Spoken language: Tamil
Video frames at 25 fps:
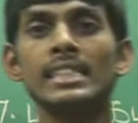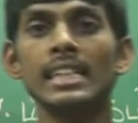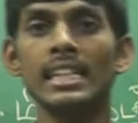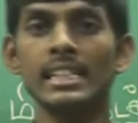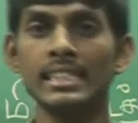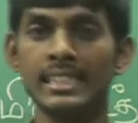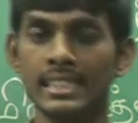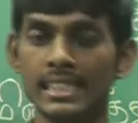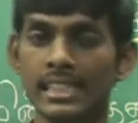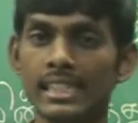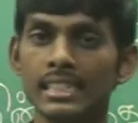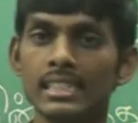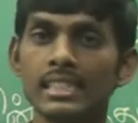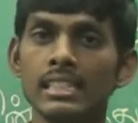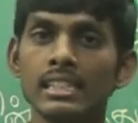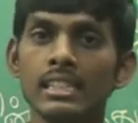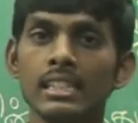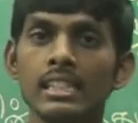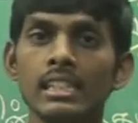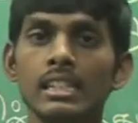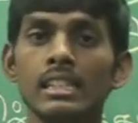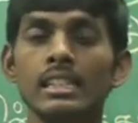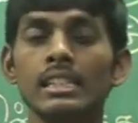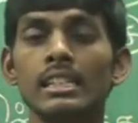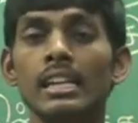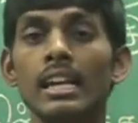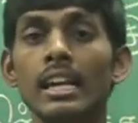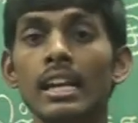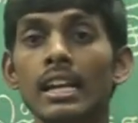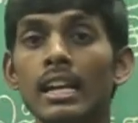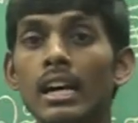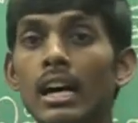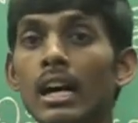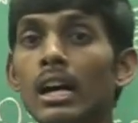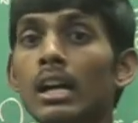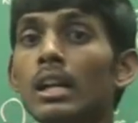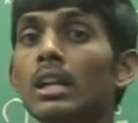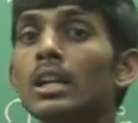செல்சியஸ்
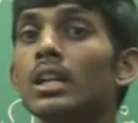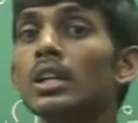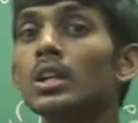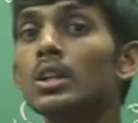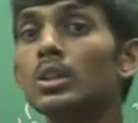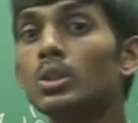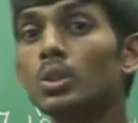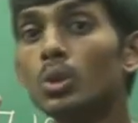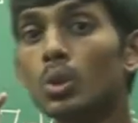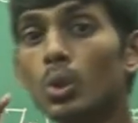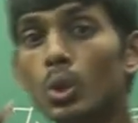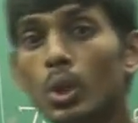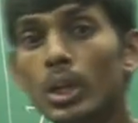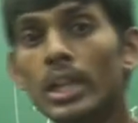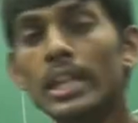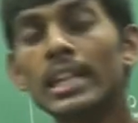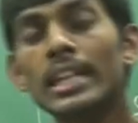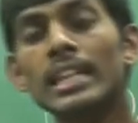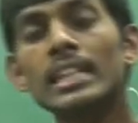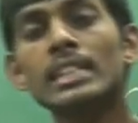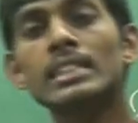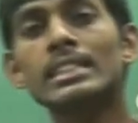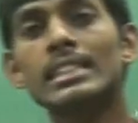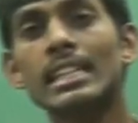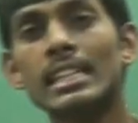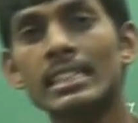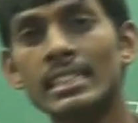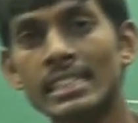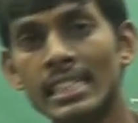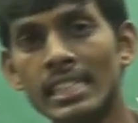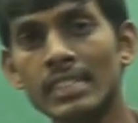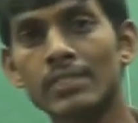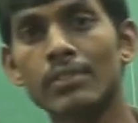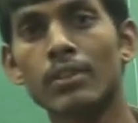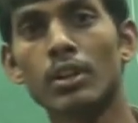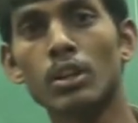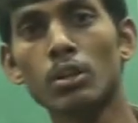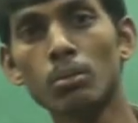ஏன்னா நூறு டிகிரி
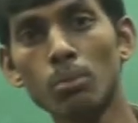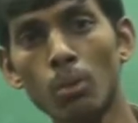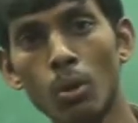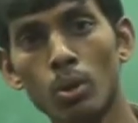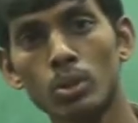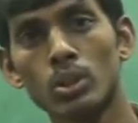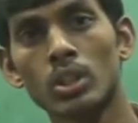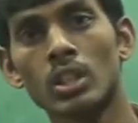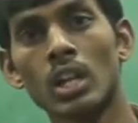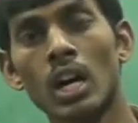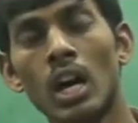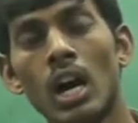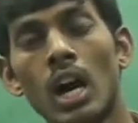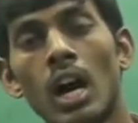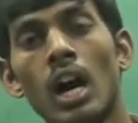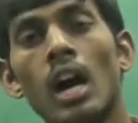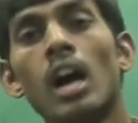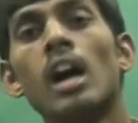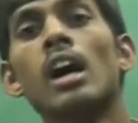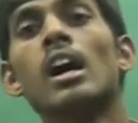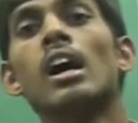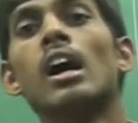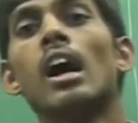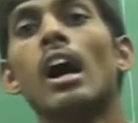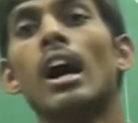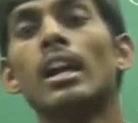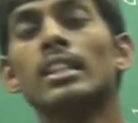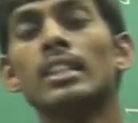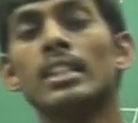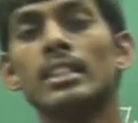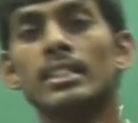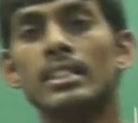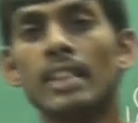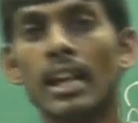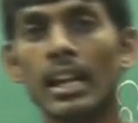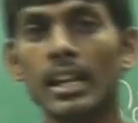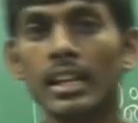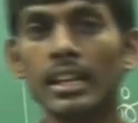செல்சியஸ் வரும்போது தான் அந்த
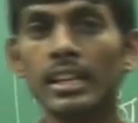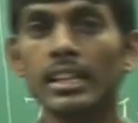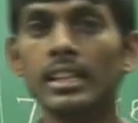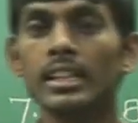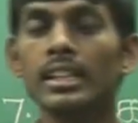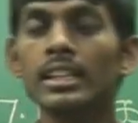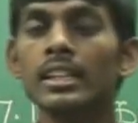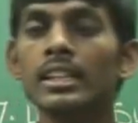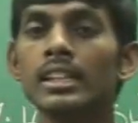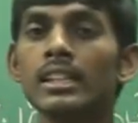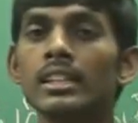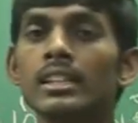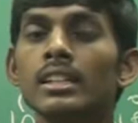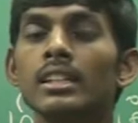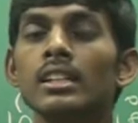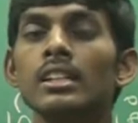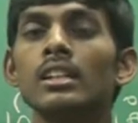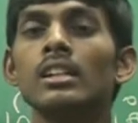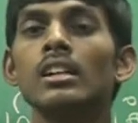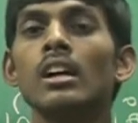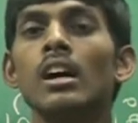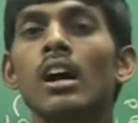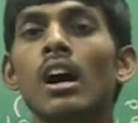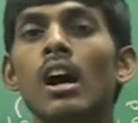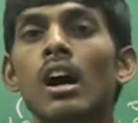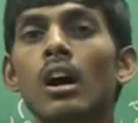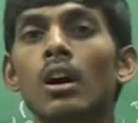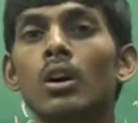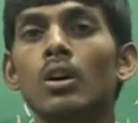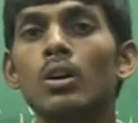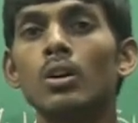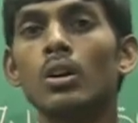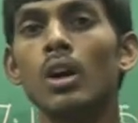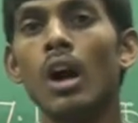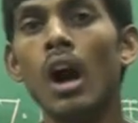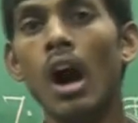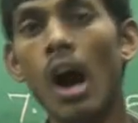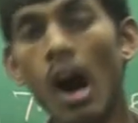தண்ணி
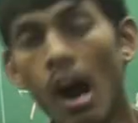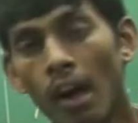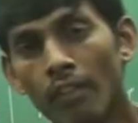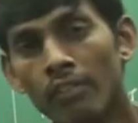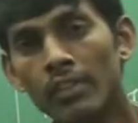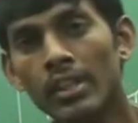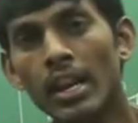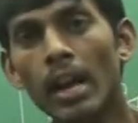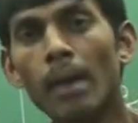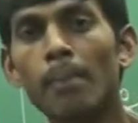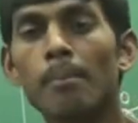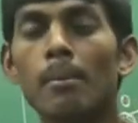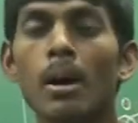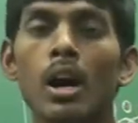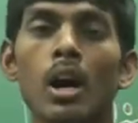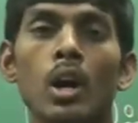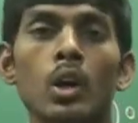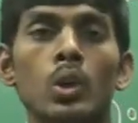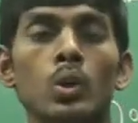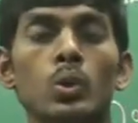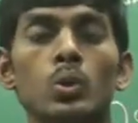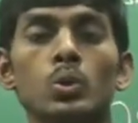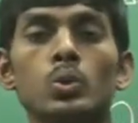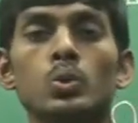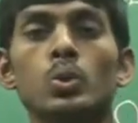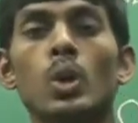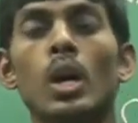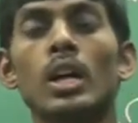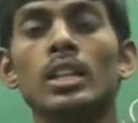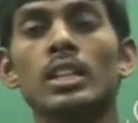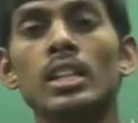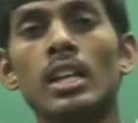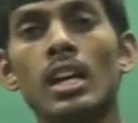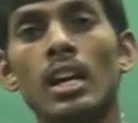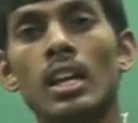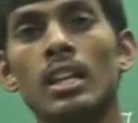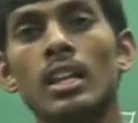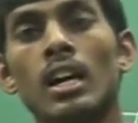ஆவியா மாறும் ஸோ
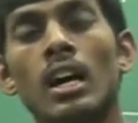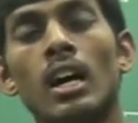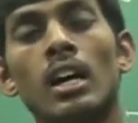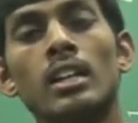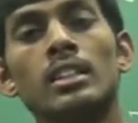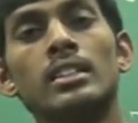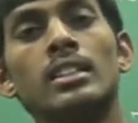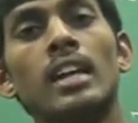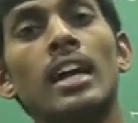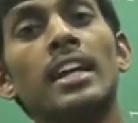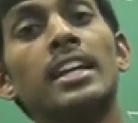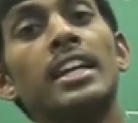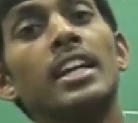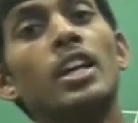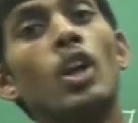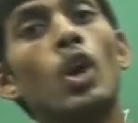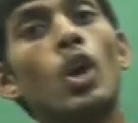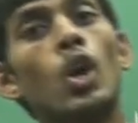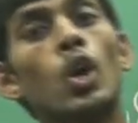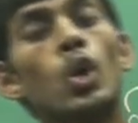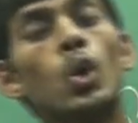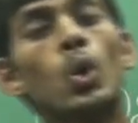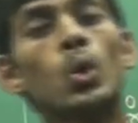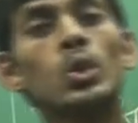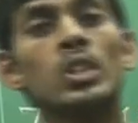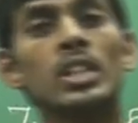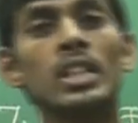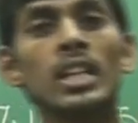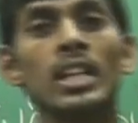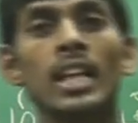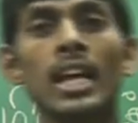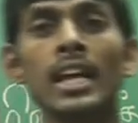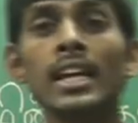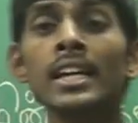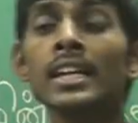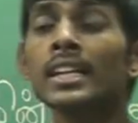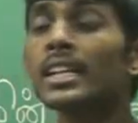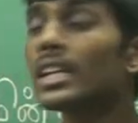அதனால தான் தண்ணீரோட
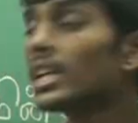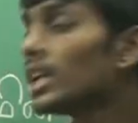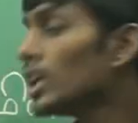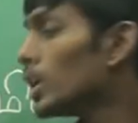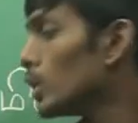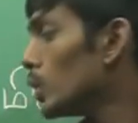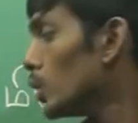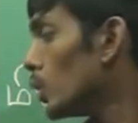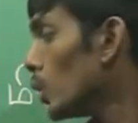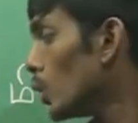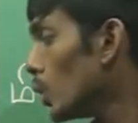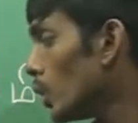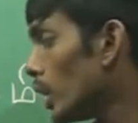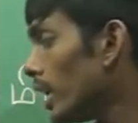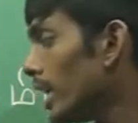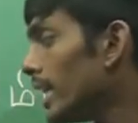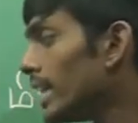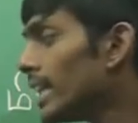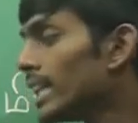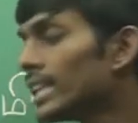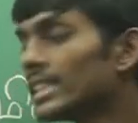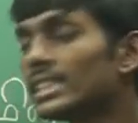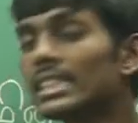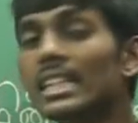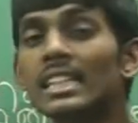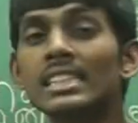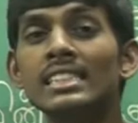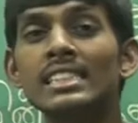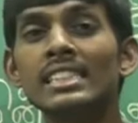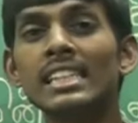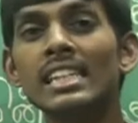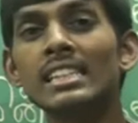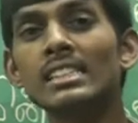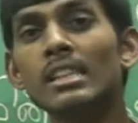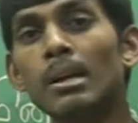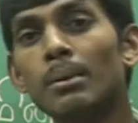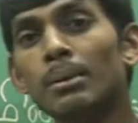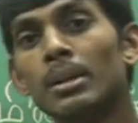கொதிநிலை நூறு டிகிரி
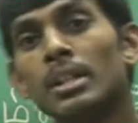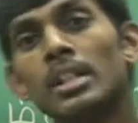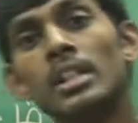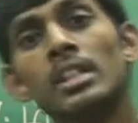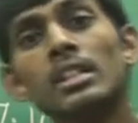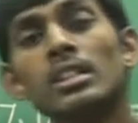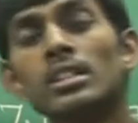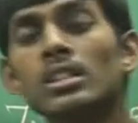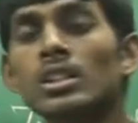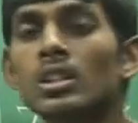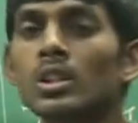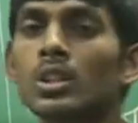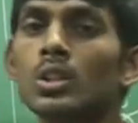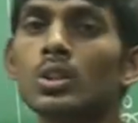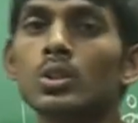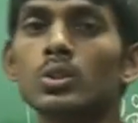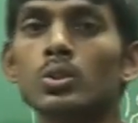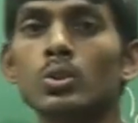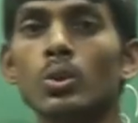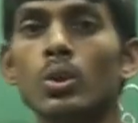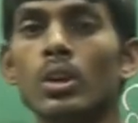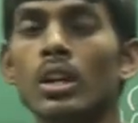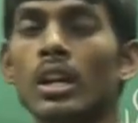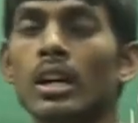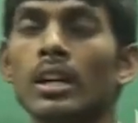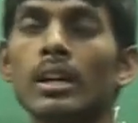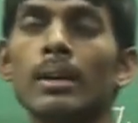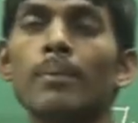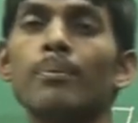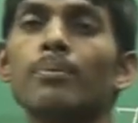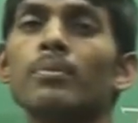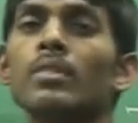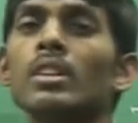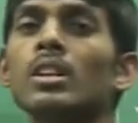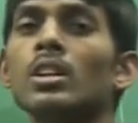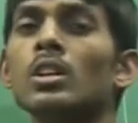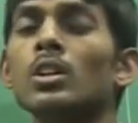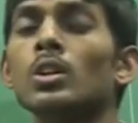செல்சியஸ் அப்படின்னு சொல்றாங்க
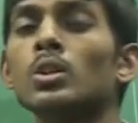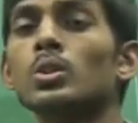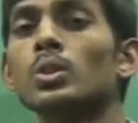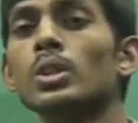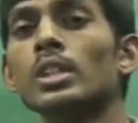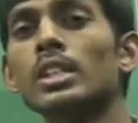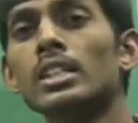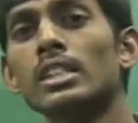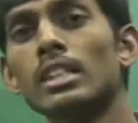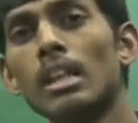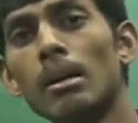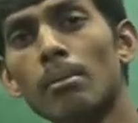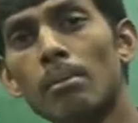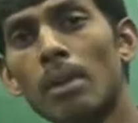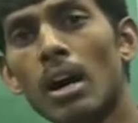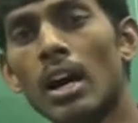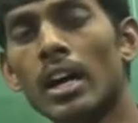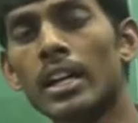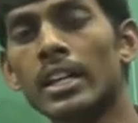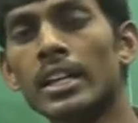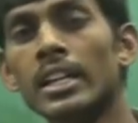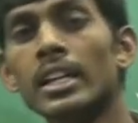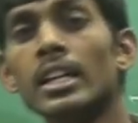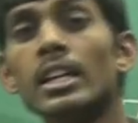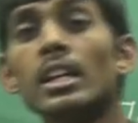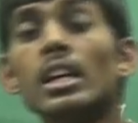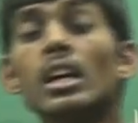ஸோ இந்த மாதிரி